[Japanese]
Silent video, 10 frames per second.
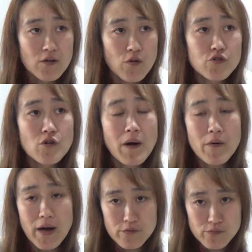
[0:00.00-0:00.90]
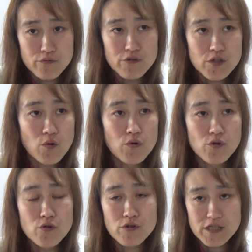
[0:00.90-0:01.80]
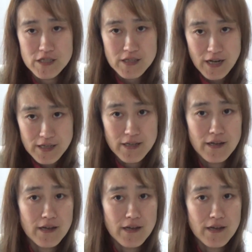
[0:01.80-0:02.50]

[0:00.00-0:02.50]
言葉悪く人を罵ったり、